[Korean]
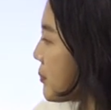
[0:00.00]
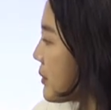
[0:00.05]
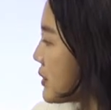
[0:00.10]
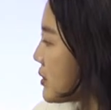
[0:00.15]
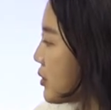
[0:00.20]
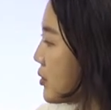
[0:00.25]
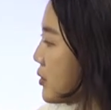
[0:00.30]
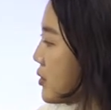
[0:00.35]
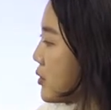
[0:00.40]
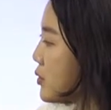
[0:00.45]
이
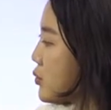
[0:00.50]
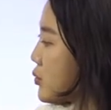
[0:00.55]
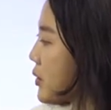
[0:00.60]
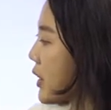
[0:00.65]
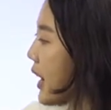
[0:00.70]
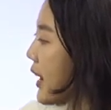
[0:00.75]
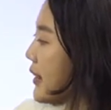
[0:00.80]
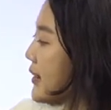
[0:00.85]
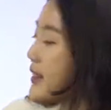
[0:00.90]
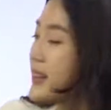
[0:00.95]
비석들
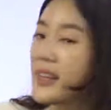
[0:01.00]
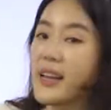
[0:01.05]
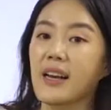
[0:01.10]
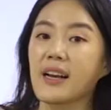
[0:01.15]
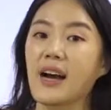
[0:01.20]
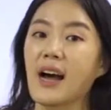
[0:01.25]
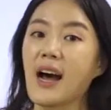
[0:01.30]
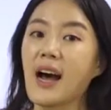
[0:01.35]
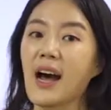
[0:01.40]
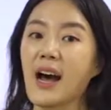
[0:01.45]
중 한
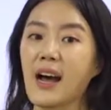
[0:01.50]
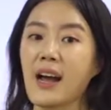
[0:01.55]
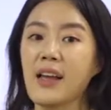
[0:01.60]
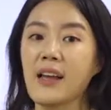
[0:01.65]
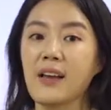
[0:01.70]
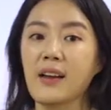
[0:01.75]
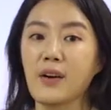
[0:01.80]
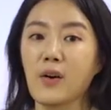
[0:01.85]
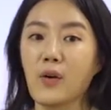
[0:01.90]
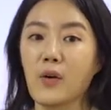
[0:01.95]

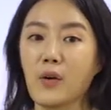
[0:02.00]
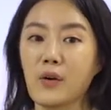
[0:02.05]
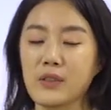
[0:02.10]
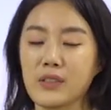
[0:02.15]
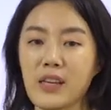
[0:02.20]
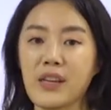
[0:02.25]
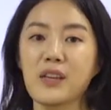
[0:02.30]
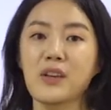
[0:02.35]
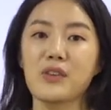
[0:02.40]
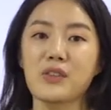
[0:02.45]
개가
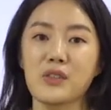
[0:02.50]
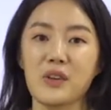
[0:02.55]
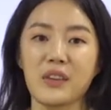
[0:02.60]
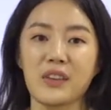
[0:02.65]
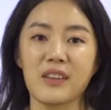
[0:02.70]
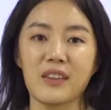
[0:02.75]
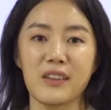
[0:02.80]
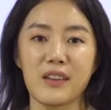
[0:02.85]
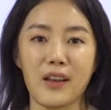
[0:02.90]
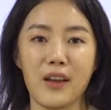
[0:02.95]
어,
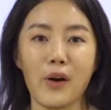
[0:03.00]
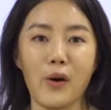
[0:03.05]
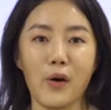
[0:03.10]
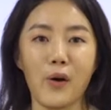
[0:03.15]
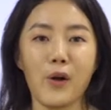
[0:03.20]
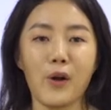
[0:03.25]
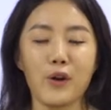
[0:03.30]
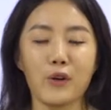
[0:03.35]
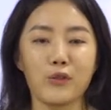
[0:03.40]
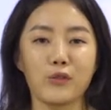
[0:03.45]
새겨져
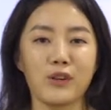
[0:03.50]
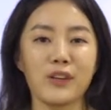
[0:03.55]
있는데요.